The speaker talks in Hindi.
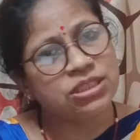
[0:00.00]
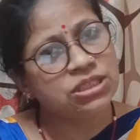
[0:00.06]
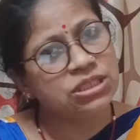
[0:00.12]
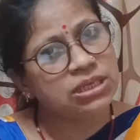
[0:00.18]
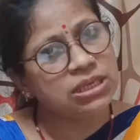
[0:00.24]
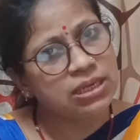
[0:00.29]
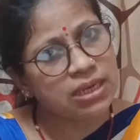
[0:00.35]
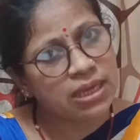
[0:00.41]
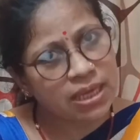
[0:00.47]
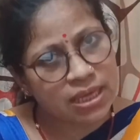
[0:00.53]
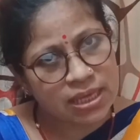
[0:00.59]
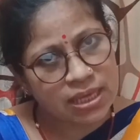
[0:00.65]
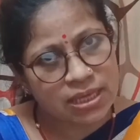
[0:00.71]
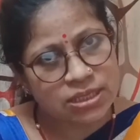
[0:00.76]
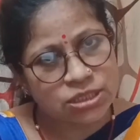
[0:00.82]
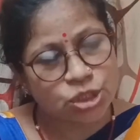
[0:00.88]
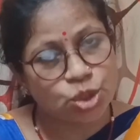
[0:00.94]
जी
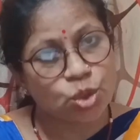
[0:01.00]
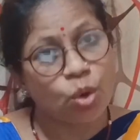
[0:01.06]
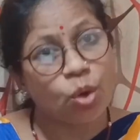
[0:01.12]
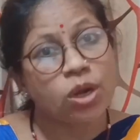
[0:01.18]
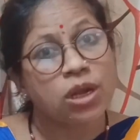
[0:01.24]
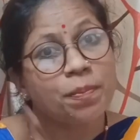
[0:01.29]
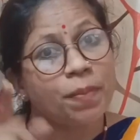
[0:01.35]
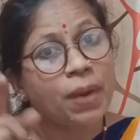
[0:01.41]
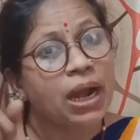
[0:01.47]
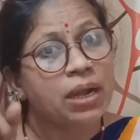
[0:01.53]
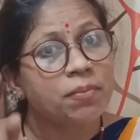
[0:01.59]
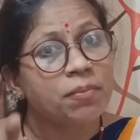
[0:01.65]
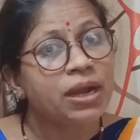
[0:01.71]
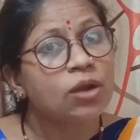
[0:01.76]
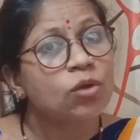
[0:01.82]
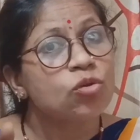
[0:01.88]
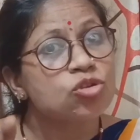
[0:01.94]
नहीं स्टोर
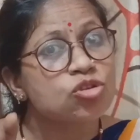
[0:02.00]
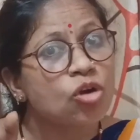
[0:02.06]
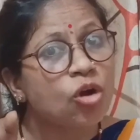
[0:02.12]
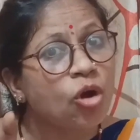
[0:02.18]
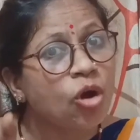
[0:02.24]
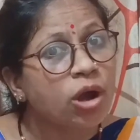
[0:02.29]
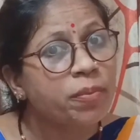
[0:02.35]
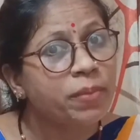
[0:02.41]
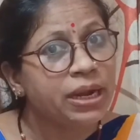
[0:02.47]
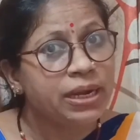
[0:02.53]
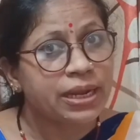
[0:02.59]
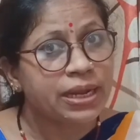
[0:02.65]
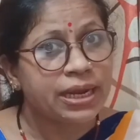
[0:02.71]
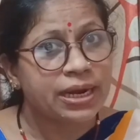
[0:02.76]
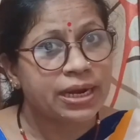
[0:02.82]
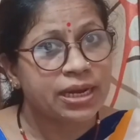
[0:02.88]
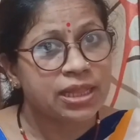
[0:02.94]
डिपार्टमेंट कुछ और
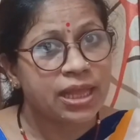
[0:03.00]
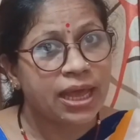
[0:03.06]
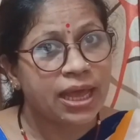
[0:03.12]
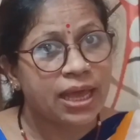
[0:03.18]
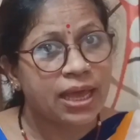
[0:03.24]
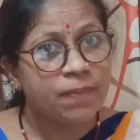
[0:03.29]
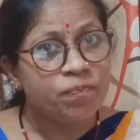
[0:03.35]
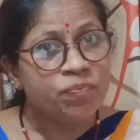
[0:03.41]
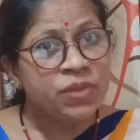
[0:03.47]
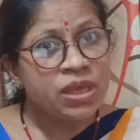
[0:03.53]
मेंटेन करता है